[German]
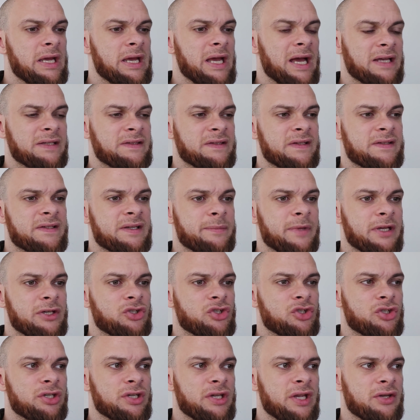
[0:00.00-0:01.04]
Er hat diese
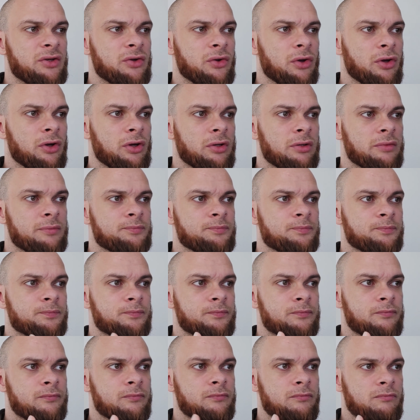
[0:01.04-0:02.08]
Menschen dann noch
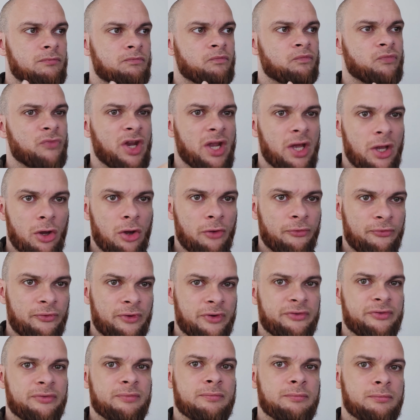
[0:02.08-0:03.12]

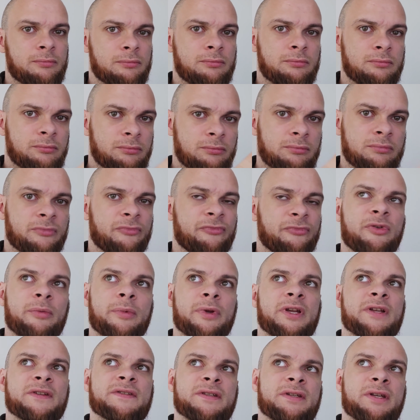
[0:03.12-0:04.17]
eröffnet, wie
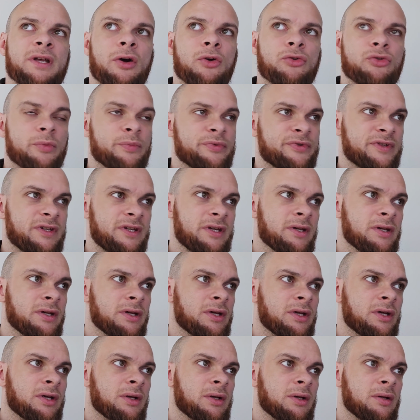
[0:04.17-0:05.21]
man das in der Autopsie
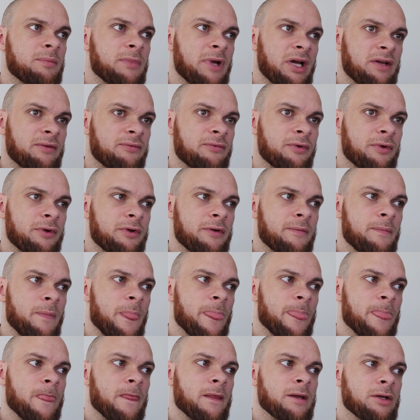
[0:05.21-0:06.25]
machen würde,
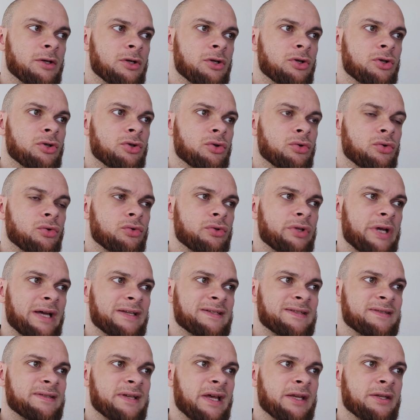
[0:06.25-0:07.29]
und
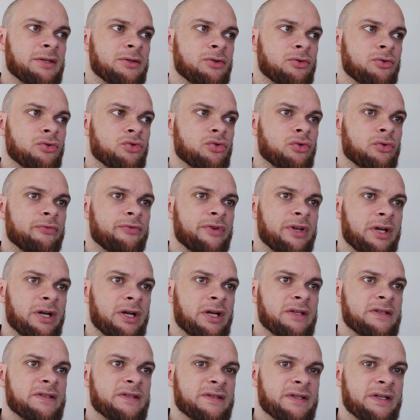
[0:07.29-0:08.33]
hat dann, so wie er
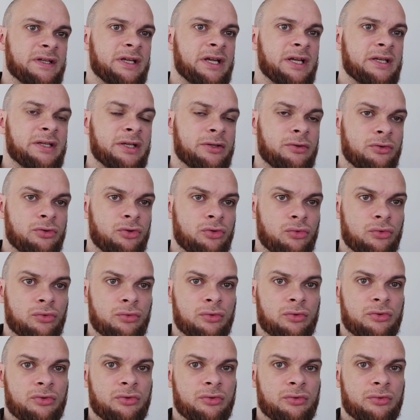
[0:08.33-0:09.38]
es in seiner Kindheit und
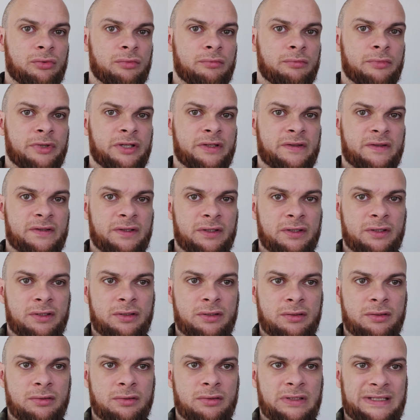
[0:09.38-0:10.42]
Jugend mit äh,
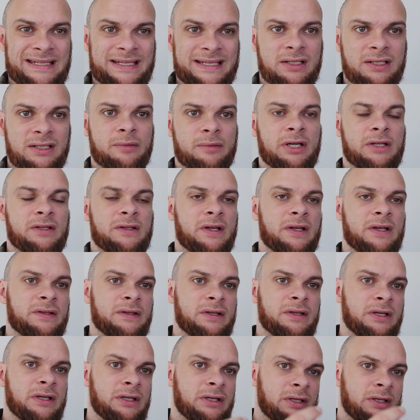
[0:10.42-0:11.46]
Tieren gemacht
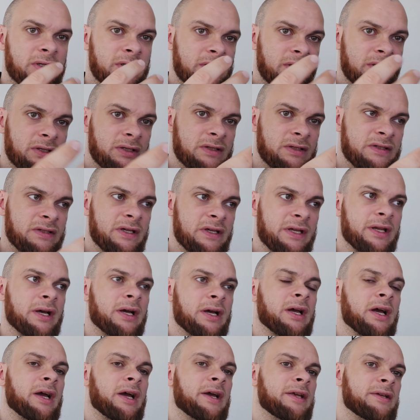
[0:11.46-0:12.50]
hat, die
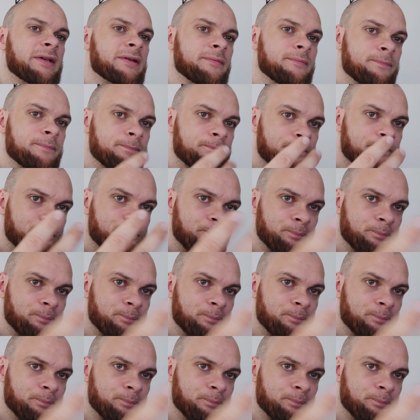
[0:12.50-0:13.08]
Innereien